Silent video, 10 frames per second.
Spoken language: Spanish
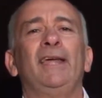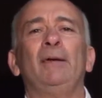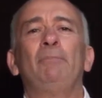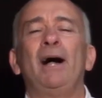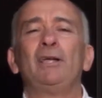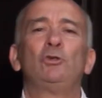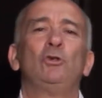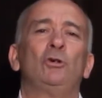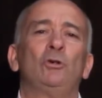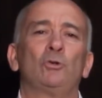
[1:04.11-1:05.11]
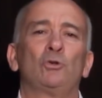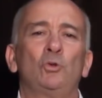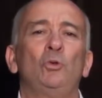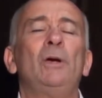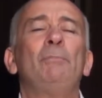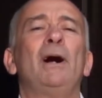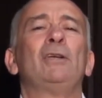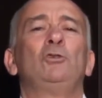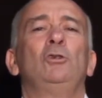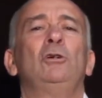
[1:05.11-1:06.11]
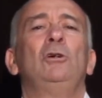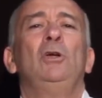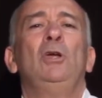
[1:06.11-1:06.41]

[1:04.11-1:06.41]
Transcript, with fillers: el espacio, su espacio,